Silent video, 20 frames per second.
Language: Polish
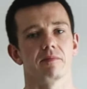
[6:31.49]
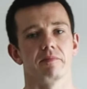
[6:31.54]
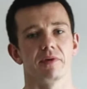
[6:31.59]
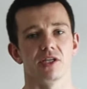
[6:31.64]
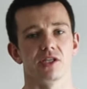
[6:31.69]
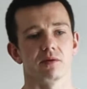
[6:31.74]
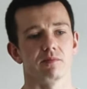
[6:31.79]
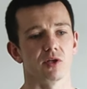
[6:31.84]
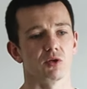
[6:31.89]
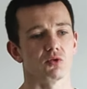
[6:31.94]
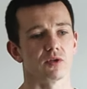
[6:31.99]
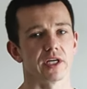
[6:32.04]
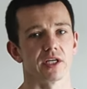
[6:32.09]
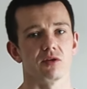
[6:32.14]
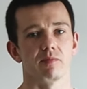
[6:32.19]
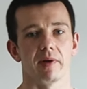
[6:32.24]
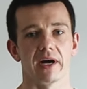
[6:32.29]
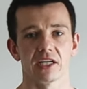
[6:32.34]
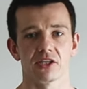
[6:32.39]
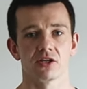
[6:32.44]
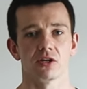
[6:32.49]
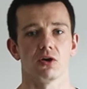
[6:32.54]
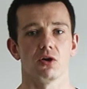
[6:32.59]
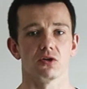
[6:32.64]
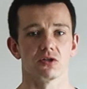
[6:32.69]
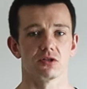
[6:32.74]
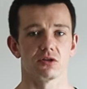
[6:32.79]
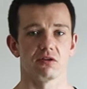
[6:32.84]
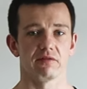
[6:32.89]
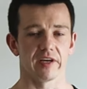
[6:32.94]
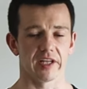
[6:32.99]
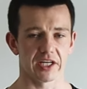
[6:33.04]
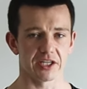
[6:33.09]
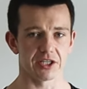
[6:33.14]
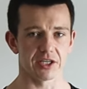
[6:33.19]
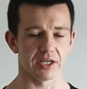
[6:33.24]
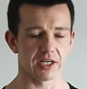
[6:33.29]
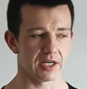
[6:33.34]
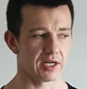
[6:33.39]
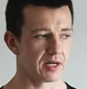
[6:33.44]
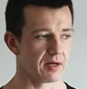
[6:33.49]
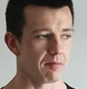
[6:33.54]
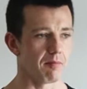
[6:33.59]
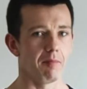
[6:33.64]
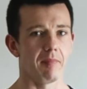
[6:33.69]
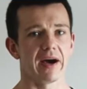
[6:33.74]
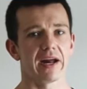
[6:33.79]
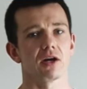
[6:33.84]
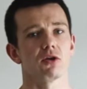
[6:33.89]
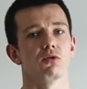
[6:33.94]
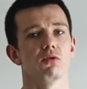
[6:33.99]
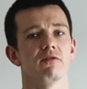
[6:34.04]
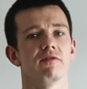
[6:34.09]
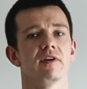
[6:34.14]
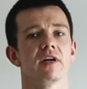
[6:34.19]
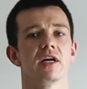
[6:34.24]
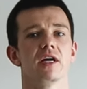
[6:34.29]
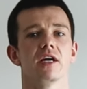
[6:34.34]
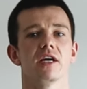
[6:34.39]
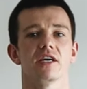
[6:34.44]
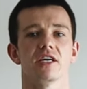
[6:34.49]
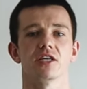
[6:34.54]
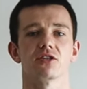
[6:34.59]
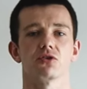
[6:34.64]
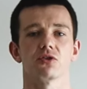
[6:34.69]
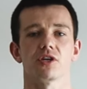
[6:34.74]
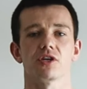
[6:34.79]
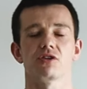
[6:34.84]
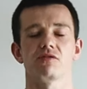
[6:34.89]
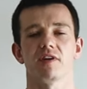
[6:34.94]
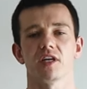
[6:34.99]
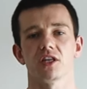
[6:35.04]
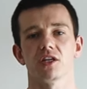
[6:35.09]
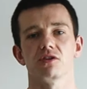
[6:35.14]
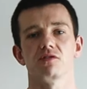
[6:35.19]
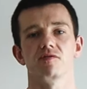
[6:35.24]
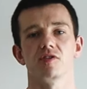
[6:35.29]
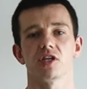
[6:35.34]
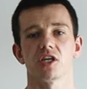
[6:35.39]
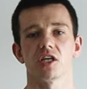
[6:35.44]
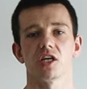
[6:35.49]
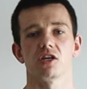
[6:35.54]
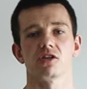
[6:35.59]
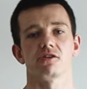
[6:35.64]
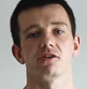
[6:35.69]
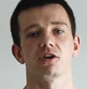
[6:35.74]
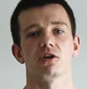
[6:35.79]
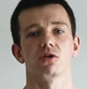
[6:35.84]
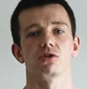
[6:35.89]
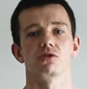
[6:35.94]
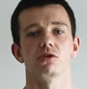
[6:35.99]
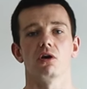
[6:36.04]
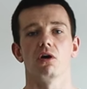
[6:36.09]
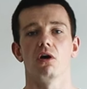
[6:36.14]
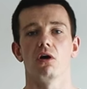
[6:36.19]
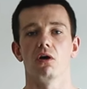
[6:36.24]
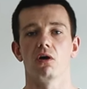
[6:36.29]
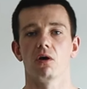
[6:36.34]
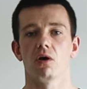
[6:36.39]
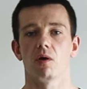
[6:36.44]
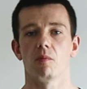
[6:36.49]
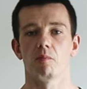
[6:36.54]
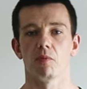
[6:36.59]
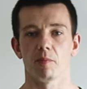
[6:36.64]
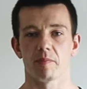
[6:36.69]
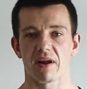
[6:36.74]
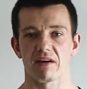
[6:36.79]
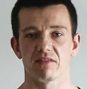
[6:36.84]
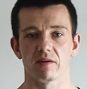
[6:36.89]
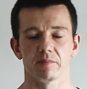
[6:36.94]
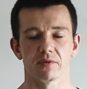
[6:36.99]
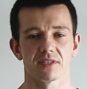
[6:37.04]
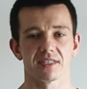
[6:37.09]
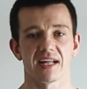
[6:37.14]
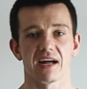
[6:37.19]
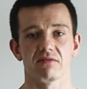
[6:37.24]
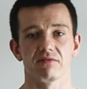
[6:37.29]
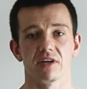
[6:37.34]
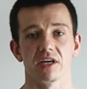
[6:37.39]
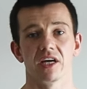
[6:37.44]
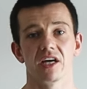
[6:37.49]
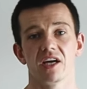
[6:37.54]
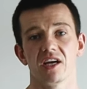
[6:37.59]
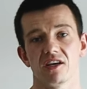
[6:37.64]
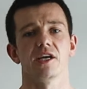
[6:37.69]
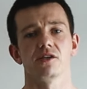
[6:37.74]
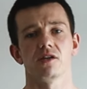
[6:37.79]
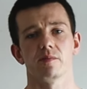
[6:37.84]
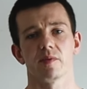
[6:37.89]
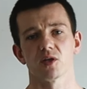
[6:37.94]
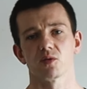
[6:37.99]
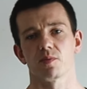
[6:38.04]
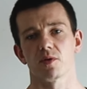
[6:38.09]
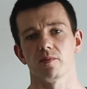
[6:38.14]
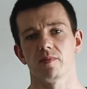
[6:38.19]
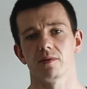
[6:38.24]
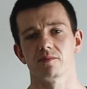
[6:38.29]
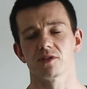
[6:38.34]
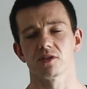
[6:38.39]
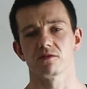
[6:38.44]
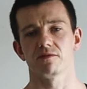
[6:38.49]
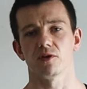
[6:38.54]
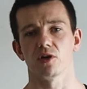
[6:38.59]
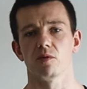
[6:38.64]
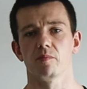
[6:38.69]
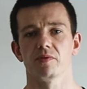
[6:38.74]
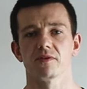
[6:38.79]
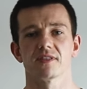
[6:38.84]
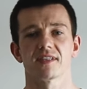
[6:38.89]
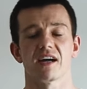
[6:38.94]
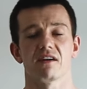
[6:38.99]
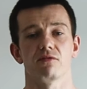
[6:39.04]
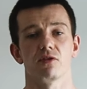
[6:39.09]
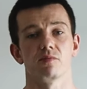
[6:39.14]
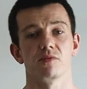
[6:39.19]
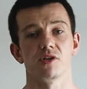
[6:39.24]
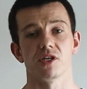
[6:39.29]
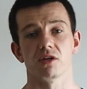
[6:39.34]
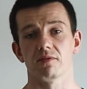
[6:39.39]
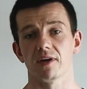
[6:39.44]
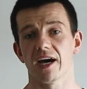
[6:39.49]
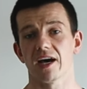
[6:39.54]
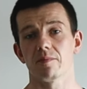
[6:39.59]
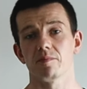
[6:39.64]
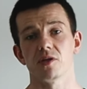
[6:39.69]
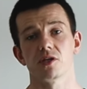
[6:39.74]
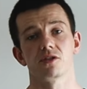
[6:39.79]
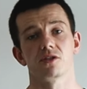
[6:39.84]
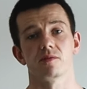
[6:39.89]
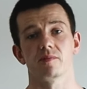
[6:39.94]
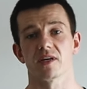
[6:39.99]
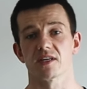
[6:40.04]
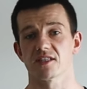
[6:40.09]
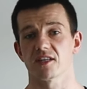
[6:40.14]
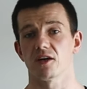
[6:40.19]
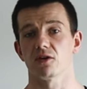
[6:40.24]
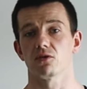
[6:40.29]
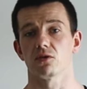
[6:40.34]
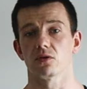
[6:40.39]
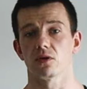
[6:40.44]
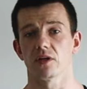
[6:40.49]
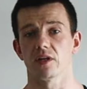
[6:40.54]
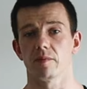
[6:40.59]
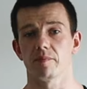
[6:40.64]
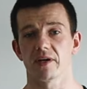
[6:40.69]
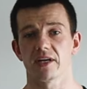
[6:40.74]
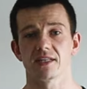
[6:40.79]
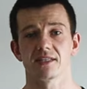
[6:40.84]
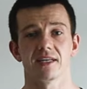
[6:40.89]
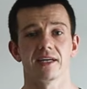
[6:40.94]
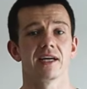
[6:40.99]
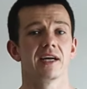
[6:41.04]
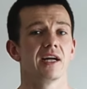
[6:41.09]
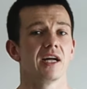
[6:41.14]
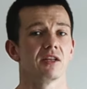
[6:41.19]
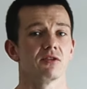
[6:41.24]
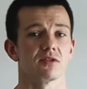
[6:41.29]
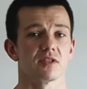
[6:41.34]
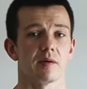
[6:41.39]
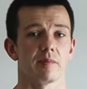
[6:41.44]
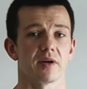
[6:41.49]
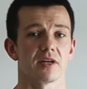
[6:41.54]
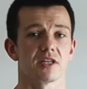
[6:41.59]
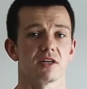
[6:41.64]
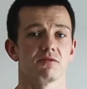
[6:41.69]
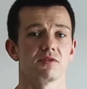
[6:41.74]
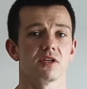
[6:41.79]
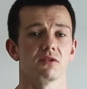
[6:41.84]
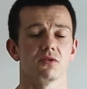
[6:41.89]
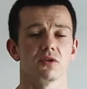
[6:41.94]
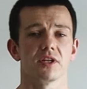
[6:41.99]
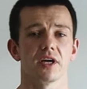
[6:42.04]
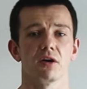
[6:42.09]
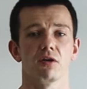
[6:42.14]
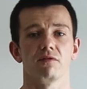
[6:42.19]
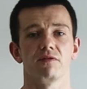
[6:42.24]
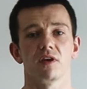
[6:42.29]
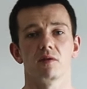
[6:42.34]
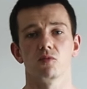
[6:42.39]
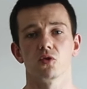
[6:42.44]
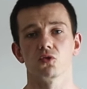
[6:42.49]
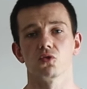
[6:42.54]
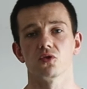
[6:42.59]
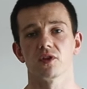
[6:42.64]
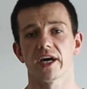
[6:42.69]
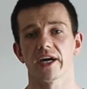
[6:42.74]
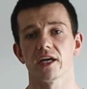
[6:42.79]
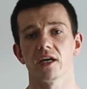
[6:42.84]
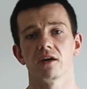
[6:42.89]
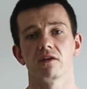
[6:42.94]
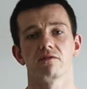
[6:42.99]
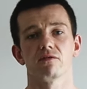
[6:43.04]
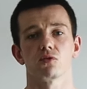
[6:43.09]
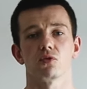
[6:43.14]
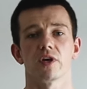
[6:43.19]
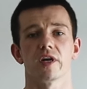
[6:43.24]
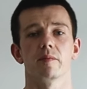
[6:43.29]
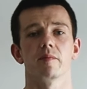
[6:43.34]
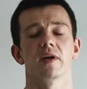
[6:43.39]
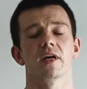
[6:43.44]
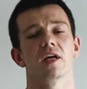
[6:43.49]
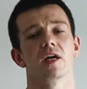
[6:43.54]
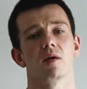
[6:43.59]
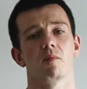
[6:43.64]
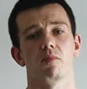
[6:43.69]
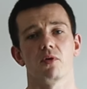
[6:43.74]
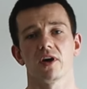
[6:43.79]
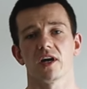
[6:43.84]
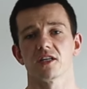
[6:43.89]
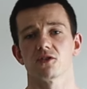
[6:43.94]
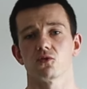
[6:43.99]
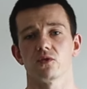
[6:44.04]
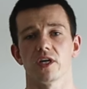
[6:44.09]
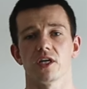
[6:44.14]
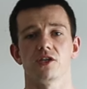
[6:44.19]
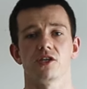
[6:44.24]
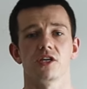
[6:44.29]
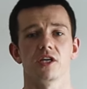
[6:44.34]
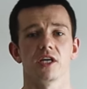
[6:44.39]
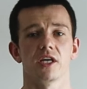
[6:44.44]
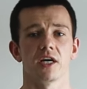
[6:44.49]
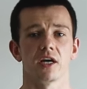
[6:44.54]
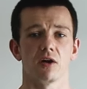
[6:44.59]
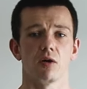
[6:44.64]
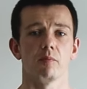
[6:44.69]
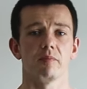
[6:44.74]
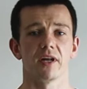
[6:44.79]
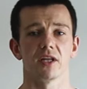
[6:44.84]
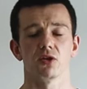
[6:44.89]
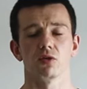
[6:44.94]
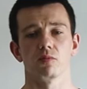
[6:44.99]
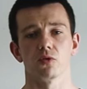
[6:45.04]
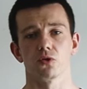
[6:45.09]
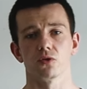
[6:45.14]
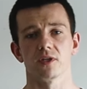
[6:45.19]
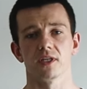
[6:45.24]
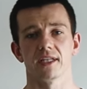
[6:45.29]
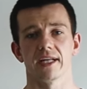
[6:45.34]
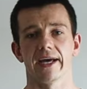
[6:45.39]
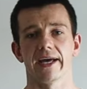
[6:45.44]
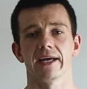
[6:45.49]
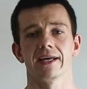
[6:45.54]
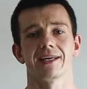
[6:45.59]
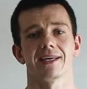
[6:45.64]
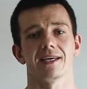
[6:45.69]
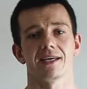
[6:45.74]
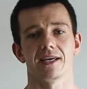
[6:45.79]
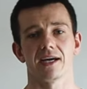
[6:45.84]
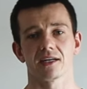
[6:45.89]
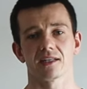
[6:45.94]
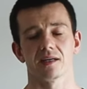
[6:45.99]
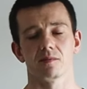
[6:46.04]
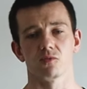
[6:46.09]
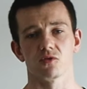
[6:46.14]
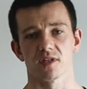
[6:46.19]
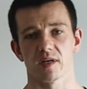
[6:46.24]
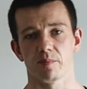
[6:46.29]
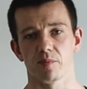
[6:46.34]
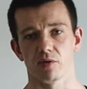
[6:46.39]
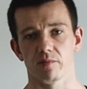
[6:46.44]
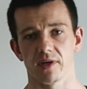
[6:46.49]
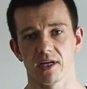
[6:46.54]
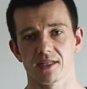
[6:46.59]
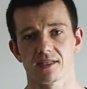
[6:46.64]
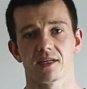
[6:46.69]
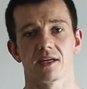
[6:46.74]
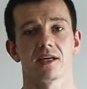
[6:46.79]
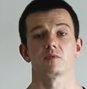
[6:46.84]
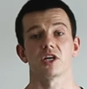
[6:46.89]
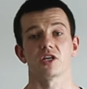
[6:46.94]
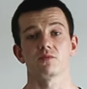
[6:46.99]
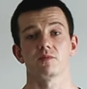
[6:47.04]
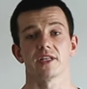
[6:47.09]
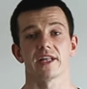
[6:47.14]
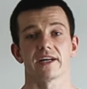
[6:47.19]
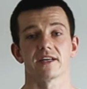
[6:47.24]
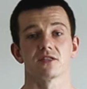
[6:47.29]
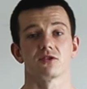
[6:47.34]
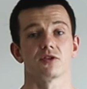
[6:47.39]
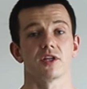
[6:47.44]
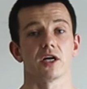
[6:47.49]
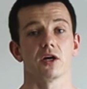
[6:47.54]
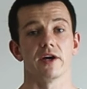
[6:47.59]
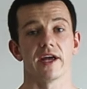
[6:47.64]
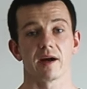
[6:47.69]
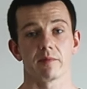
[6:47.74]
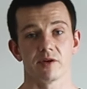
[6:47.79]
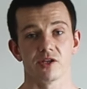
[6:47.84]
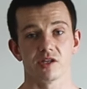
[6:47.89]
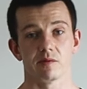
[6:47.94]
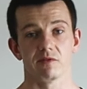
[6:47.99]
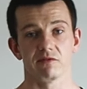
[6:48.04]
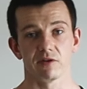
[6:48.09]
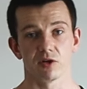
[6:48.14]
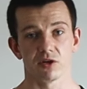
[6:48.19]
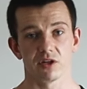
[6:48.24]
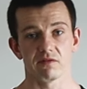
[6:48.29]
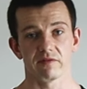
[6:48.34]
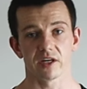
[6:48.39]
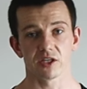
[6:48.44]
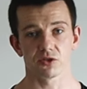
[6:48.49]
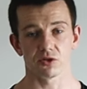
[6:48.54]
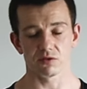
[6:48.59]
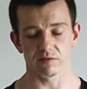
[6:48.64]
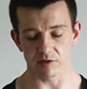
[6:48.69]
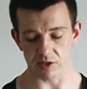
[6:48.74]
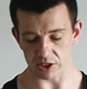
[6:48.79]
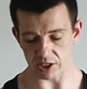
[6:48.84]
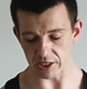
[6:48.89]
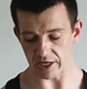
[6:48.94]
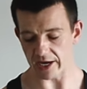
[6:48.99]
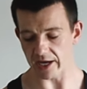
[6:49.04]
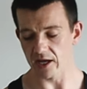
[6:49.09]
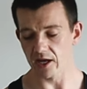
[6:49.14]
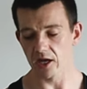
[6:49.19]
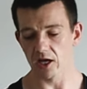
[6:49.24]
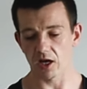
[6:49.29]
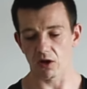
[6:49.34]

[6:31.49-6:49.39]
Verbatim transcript: Będziemy tutaj dbać o zdrowie naszych barków. Jest to też świetne ćwiczenie, jeśli chodzi o poprawę postawy. A jeśli masz problem ze swoją postawą i się garbisz, czy masz zaokrąglone plecy, to zapraszam Cię do tego filmu tutaj, w którym pokazuję Ci kompletną rutynę, jak temu zapobiec. Przejdźmy teraz do tego, jak będziemy wykonywać to ćwiczenie.